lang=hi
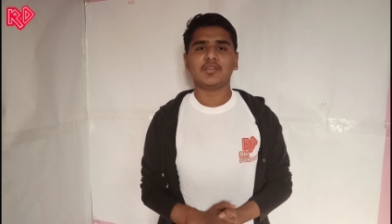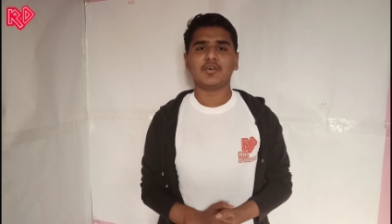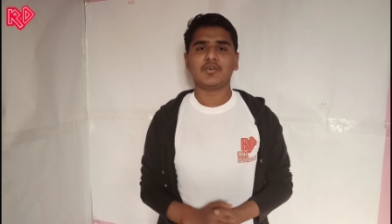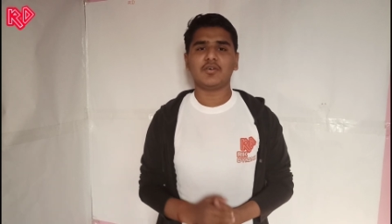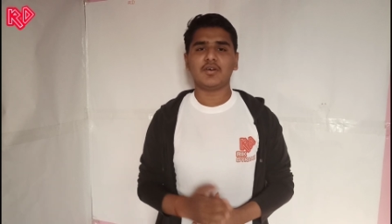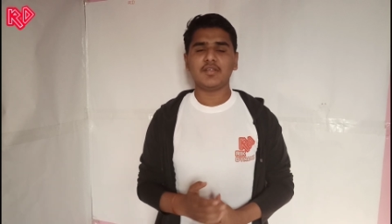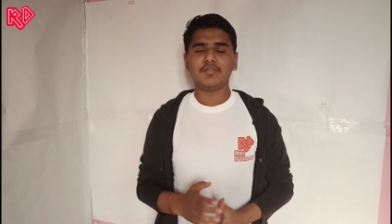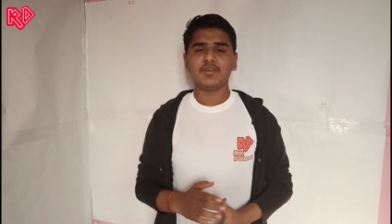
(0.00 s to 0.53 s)
तो
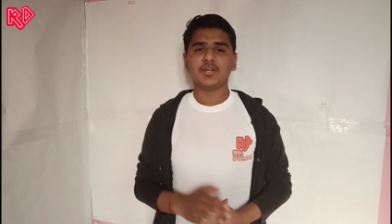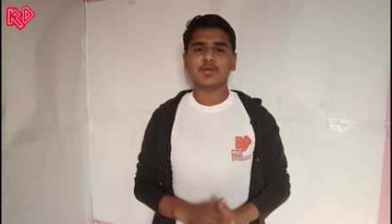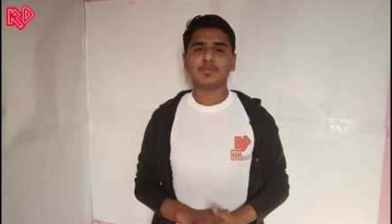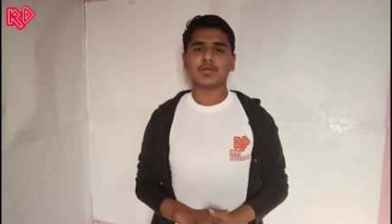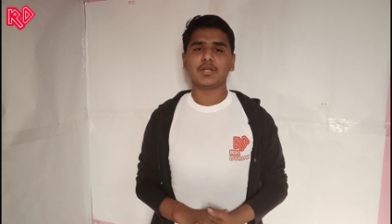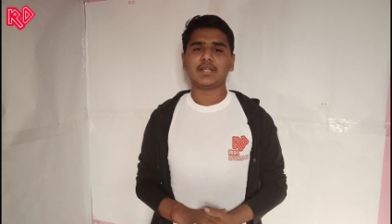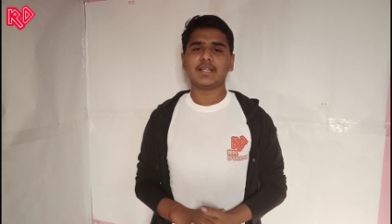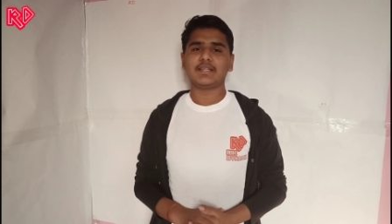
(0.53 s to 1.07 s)
इस वीडियो को
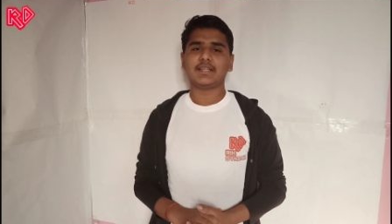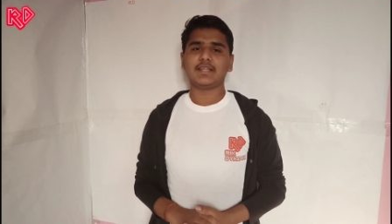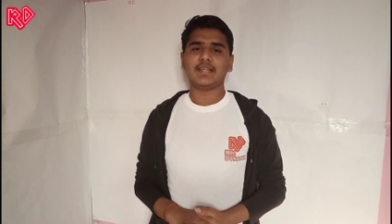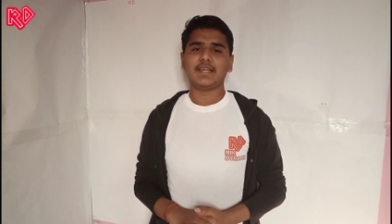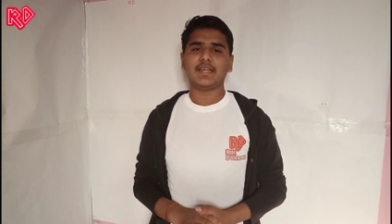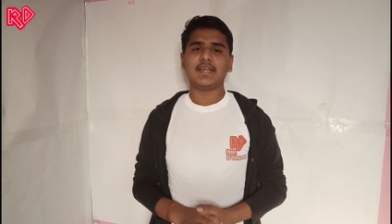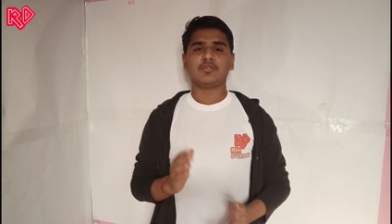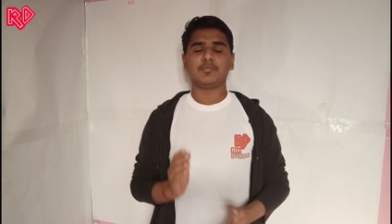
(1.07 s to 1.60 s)
पूरा देखते
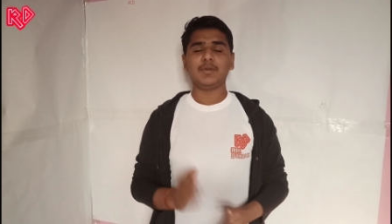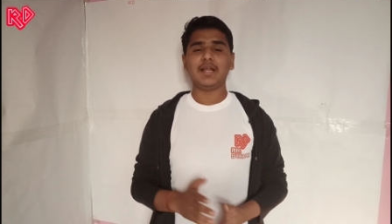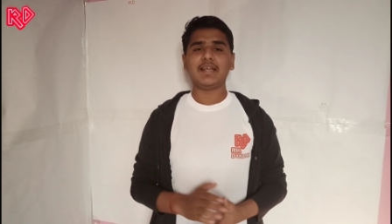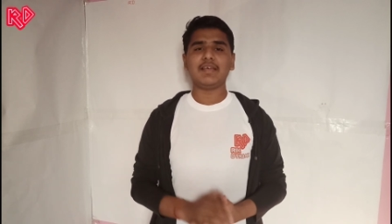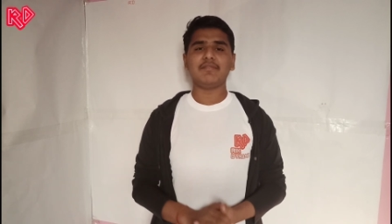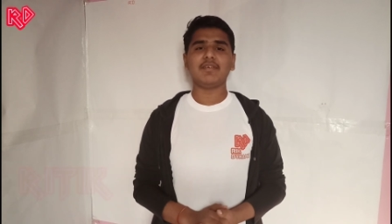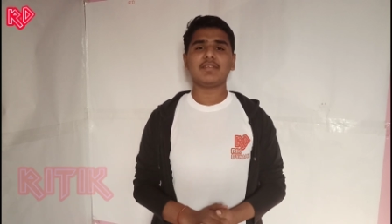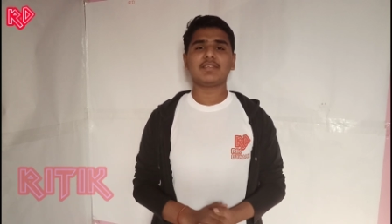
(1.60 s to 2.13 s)
रहिए तो बिना
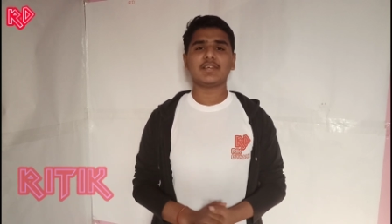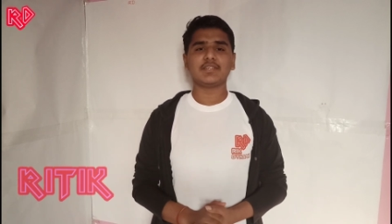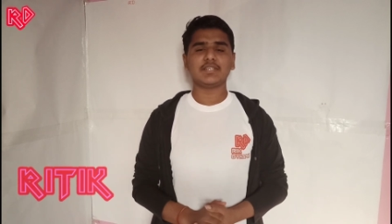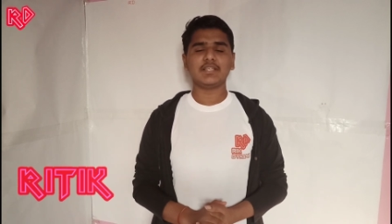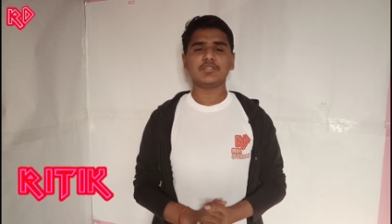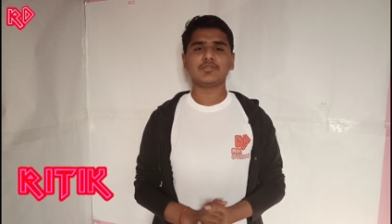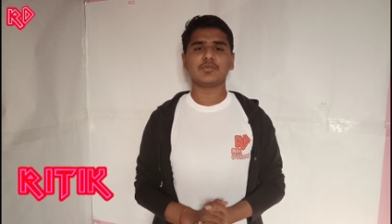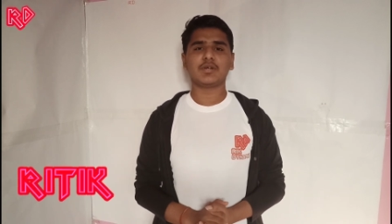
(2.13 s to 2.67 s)
टाइम वेस्ट किए
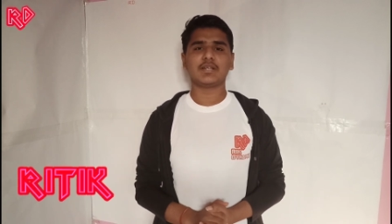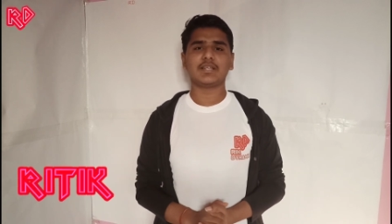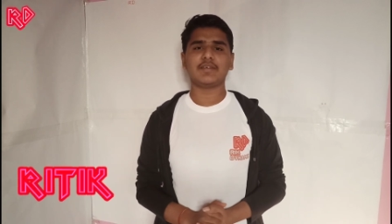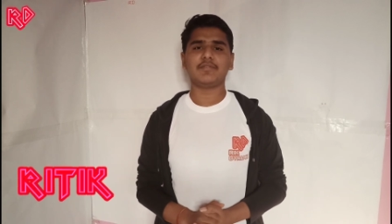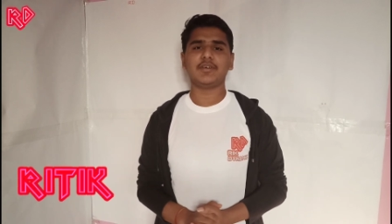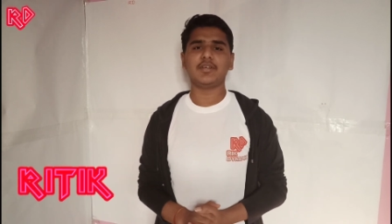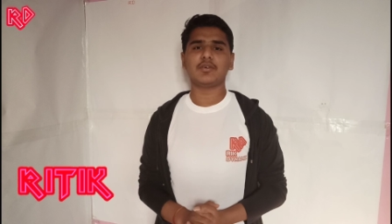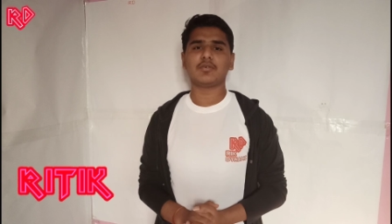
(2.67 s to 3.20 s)
चलिए शुरू करते
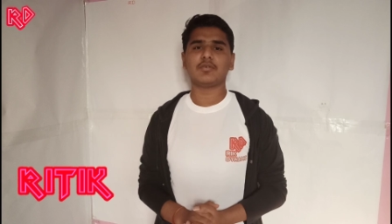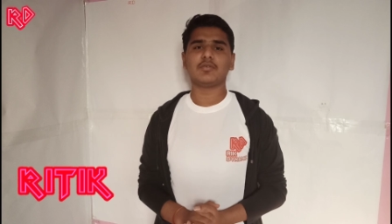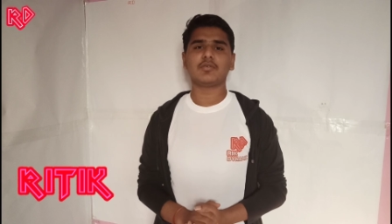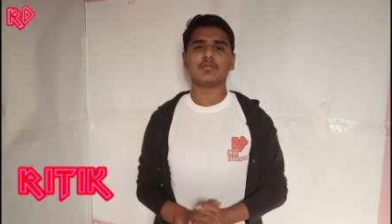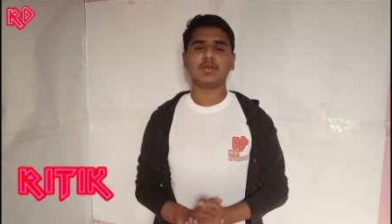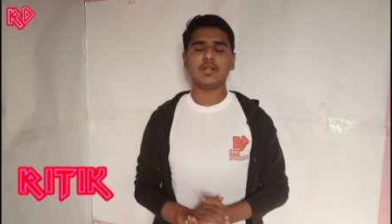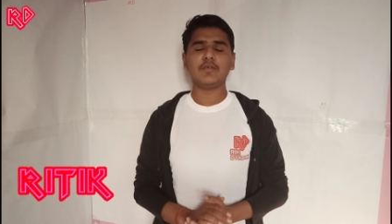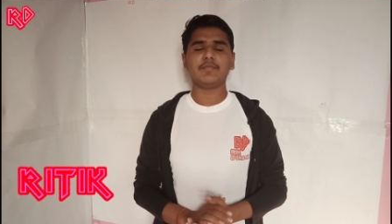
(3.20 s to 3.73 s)
हैं वीडियो को
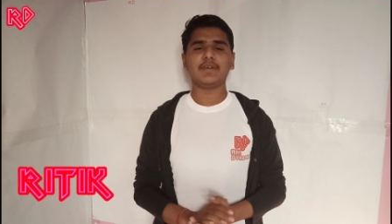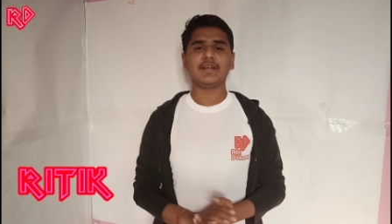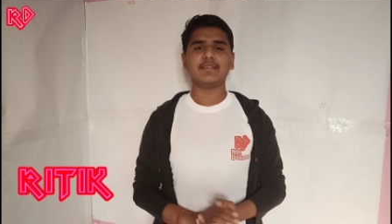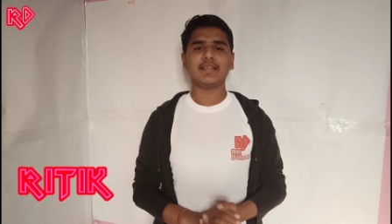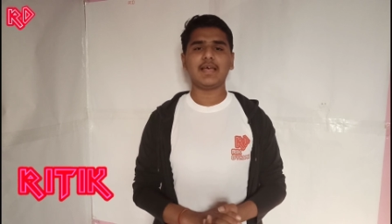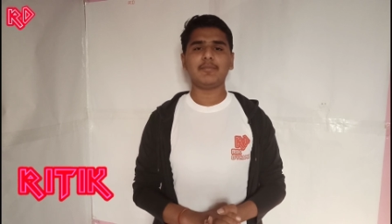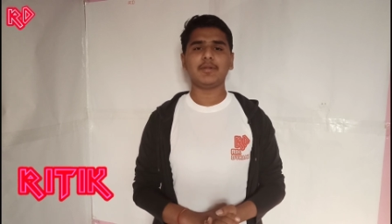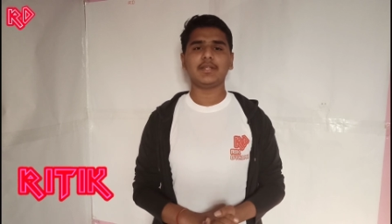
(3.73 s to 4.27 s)
सो हेलो
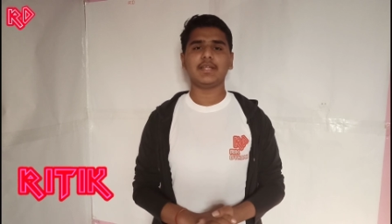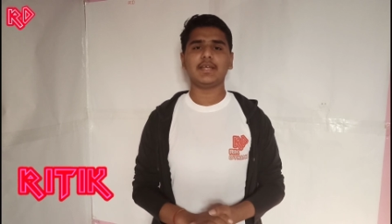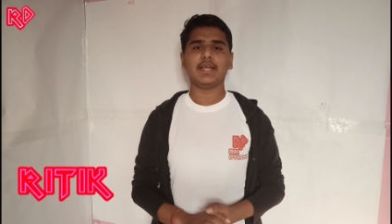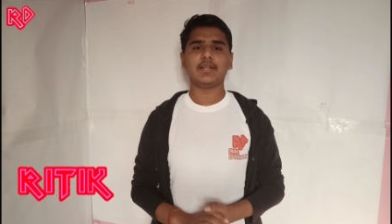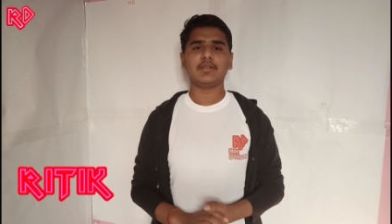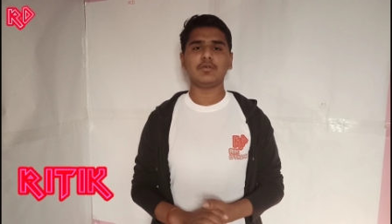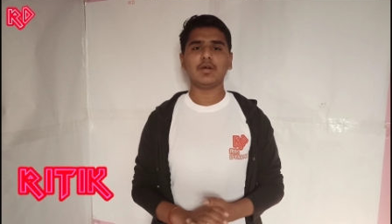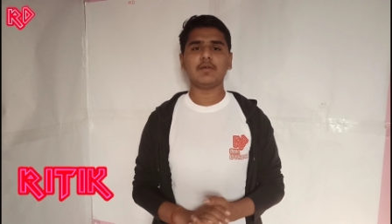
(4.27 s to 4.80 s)
फ्रेंड्स आई एम ऋतिक
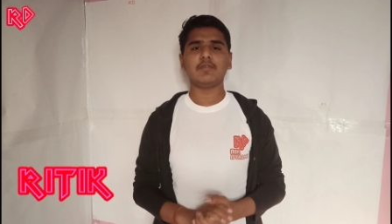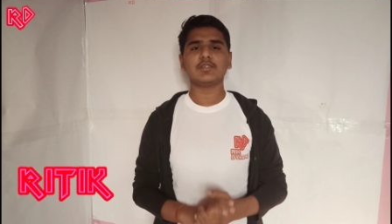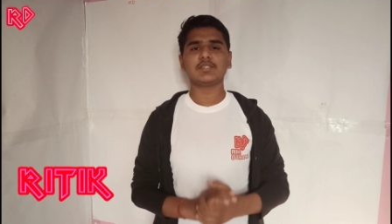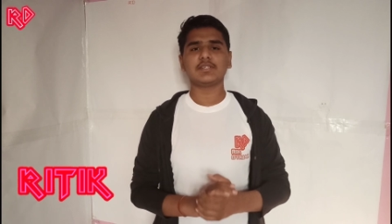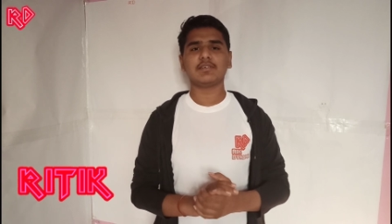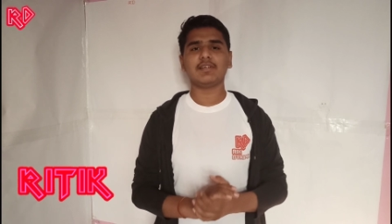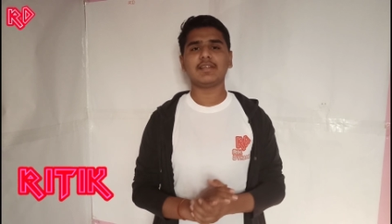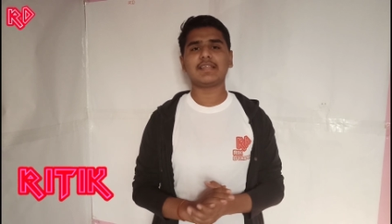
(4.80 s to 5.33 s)
एंड यू आर
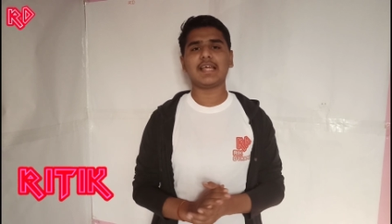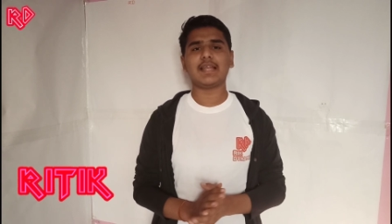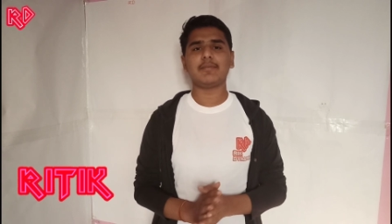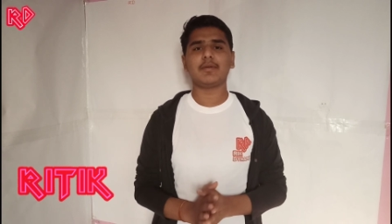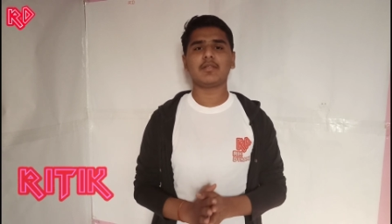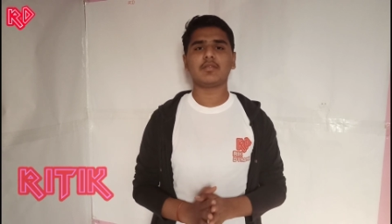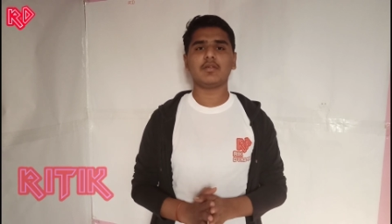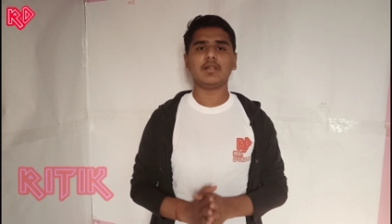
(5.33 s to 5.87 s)
वाचिंग रिक
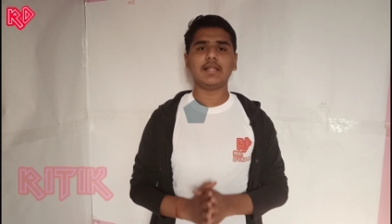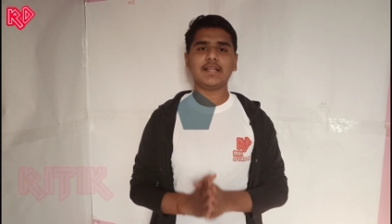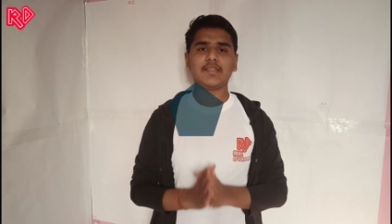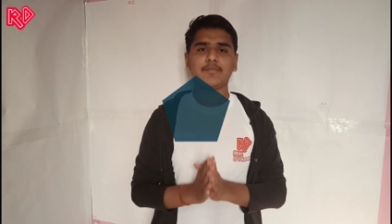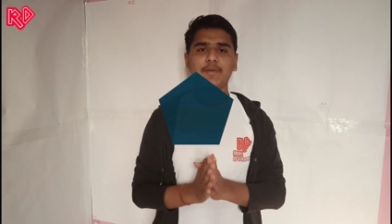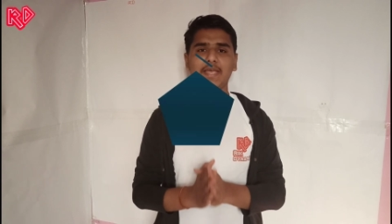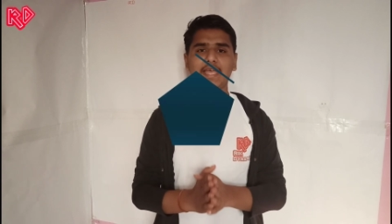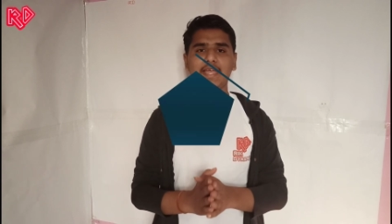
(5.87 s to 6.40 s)
डायनामिक्स सो
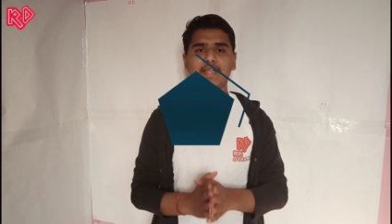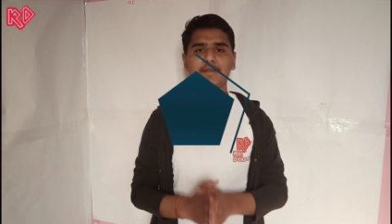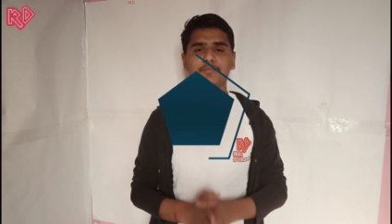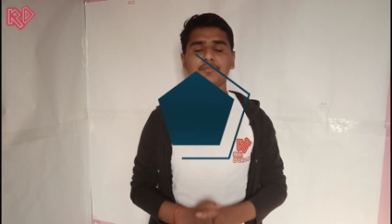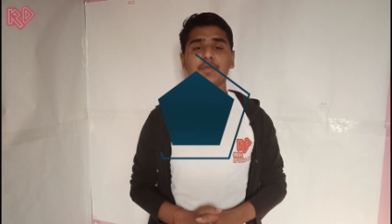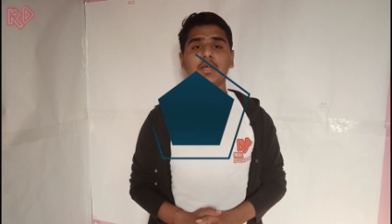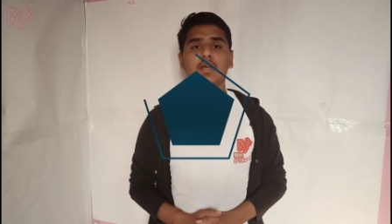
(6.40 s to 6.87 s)
लेट्स बिगिन